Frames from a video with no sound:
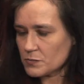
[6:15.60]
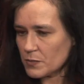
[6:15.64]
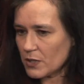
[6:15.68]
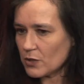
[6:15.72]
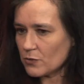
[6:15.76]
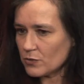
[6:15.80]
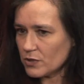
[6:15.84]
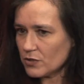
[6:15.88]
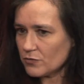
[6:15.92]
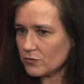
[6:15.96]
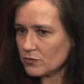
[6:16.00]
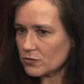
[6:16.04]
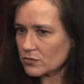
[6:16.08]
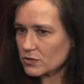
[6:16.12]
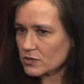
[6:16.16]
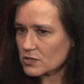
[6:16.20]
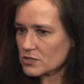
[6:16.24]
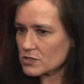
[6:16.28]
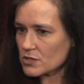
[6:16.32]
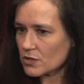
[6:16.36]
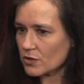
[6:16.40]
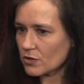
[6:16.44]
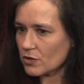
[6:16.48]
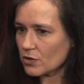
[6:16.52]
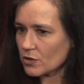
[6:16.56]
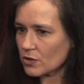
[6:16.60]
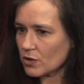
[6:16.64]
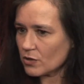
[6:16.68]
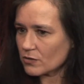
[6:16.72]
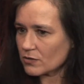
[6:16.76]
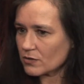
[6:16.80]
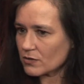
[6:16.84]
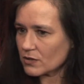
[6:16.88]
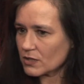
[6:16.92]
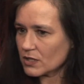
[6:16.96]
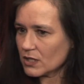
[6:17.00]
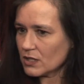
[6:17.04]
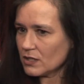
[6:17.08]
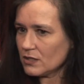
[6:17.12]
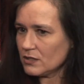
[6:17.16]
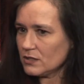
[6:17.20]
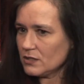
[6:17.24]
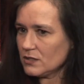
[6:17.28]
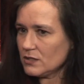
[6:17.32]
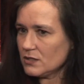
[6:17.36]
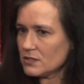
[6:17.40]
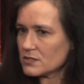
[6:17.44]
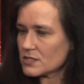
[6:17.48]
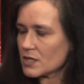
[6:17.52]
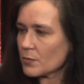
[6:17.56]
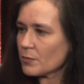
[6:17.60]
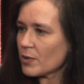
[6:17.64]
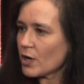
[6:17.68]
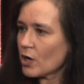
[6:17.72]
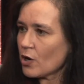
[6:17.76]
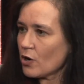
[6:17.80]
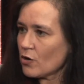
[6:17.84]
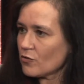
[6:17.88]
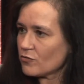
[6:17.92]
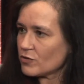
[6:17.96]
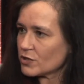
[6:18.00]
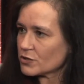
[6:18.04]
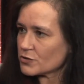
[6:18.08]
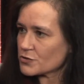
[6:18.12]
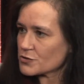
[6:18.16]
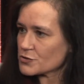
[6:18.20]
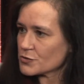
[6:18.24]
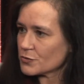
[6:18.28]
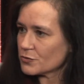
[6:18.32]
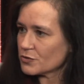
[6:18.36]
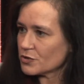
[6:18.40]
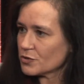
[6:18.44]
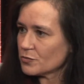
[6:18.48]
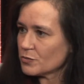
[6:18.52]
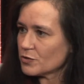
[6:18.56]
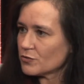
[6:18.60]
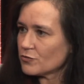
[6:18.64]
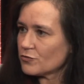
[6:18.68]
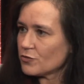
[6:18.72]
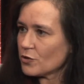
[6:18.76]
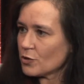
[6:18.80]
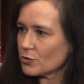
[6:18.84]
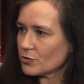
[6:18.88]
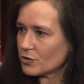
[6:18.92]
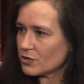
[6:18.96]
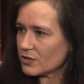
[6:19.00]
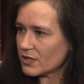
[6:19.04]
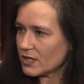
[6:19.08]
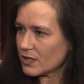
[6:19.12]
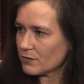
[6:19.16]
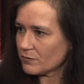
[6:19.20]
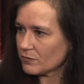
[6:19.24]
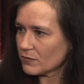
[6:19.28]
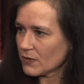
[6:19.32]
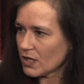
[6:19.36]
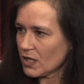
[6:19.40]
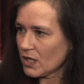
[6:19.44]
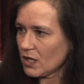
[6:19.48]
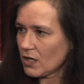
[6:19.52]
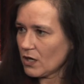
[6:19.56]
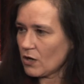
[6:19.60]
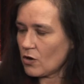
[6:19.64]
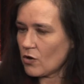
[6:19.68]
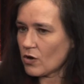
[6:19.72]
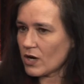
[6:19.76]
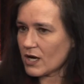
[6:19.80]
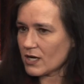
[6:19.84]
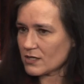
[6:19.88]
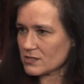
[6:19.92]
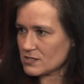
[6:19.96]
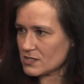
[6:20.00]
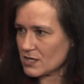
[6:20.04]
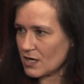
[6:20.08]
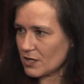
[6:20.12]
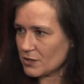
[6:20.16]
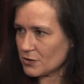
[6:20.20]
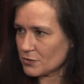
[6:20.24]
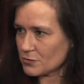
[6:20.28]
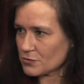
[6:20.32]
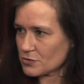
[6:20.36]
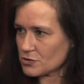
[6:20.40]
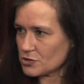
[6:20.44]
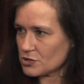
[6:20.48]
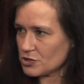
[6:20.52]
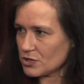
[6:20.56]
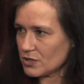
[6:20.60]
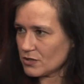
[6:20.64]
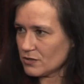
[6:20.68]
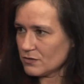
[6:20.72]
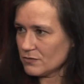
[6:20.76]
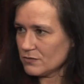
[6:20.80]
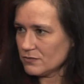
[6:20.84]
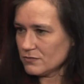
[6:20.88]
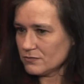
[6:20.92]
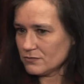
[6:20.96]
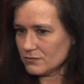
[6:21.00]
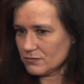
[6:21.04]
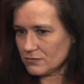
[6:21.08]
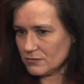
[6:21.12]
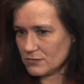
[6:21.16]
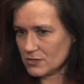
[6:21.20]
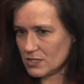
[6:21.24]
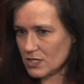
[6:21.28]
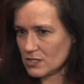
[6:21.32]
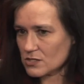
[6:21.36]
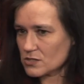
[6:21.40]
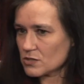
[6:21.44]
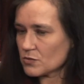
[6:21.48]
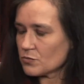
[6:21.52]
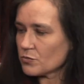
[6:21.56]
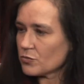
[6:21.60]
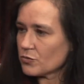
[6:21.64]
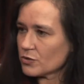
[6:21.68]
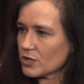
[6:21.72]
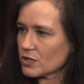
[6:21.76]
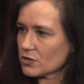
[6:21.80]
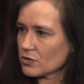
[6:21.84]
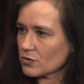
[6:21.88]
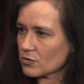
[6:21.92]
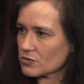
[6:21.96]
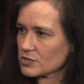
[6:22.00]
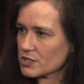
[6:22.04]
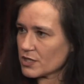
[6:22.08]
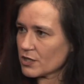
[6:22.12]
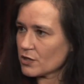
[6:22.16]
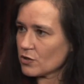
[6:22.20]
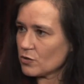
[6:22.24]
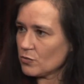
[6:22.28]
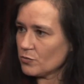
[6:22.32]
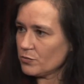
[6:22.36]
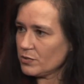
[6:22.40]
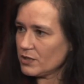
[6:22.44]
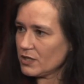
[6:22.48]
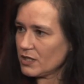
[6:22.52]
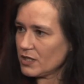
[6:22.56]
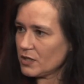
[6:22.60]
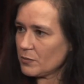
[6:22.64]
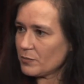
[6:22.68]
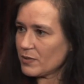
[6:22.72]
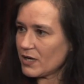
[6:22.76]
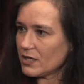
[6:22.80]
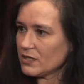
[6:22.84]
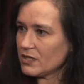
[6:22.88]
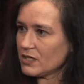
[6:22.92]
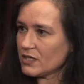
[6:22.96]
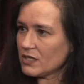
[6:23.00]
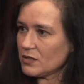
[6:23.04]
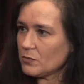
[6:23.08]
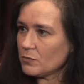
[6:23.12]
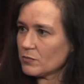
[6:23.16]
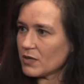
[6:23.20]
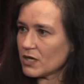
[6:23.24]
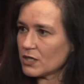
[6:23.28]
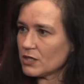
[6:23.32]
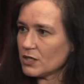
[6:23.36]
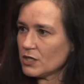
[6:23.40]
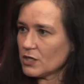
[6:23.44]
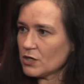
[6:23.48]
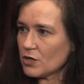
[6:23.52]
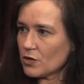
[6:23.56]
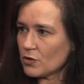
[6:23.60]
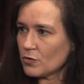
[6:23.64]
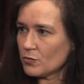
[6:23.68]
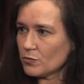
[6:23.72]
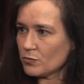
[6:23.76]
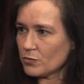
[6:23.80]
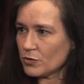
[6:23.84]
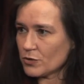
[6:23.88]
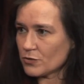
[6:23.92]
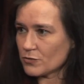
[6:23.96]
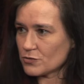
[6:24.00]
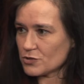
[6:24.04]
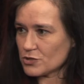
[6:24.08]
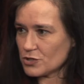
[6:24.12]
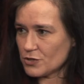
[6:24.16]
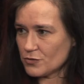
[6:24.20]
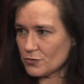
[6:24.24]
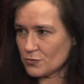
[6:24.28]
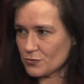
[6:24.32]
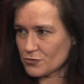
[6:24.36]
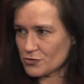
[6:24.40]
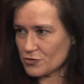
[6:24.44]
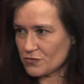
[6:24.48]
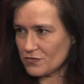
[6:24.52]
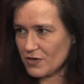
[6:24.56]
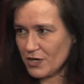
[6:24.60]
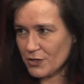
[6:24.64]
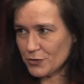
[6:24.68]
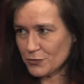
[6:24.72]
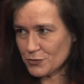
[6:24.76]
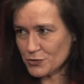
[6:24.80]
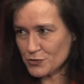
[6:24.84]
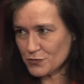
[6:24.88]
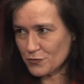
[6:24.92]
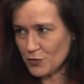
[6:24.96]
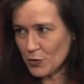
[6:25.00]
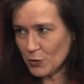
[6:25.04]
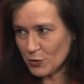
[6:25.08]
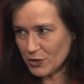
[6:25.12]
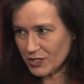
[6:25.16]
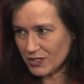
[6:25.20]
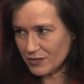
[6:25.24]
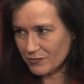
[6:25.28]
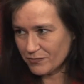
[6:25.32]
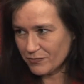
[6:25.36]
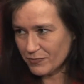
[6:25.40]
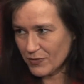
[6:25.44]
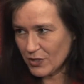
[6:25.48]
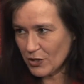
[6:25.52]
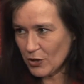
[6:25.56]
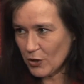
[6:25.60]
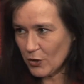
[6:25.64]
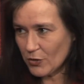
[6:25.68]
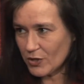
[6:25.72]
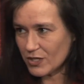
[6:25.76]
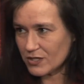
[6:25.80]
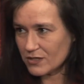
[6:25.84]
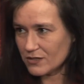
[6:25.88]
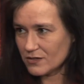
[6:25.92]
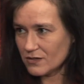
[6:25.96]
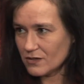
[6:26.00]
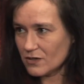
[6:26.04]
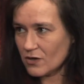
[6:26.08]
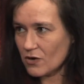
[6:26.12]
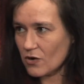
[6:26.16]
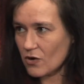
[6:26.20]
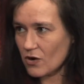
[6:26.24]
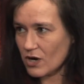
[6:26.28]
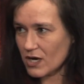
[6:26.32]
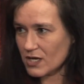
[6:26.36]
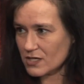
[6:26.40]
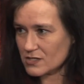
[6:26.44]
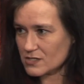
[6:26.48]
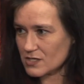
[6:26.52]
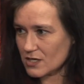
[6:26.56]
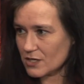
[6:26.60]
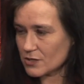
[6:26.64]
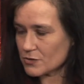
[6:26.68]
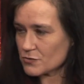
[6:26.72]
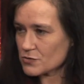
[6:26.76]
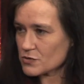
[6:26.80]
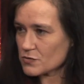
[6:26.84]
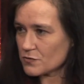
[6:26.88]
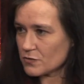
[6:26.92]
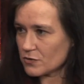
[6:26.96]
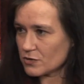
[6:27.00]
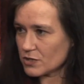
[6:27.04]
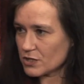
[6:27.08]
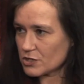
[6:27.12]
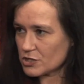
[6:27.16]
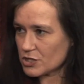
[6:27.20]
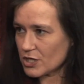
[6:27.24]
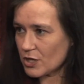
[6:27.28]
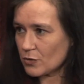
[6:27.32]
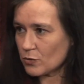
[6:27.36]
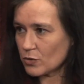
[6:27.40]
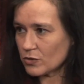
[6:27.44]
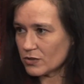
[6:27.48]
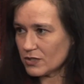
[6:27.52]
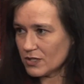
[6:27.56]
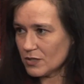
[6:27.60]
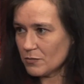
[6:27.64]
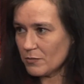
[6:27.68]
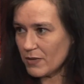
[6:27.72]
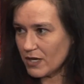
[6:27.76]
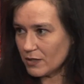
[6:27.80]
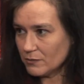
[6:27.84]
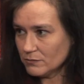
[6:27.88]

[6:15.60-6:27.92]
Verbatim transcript: pełni funkcje ochronne i, i zapachowe. To są dymy wonne. Okadzając się, zastępuje to rodzaj kąpieli. Panie Himba nie kąpią się używając wody. One tylko okadzają swoje ciało dymem. Całe